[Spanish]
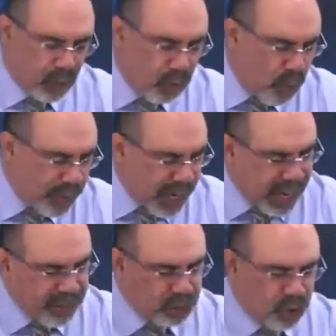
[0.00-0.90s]
Como
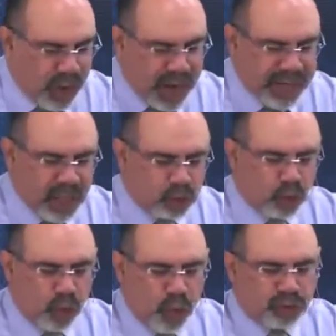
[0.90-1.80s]
bien ha dicho alguien,
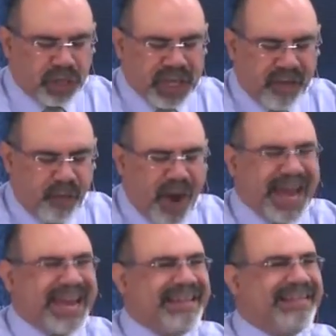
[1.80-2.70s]
su búsqueda
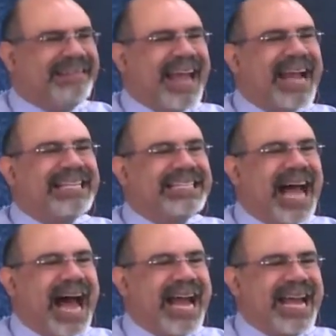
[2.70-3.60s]
fue
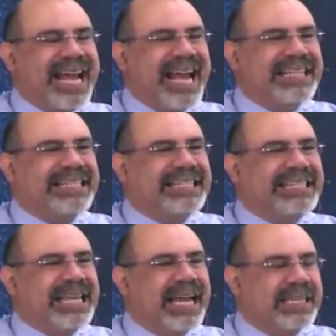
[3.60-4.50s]
intensa y
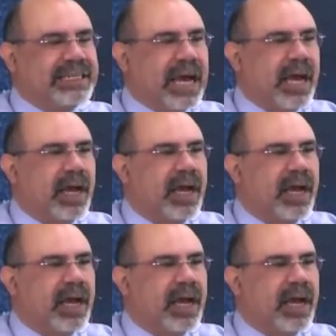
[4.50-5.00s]
extensa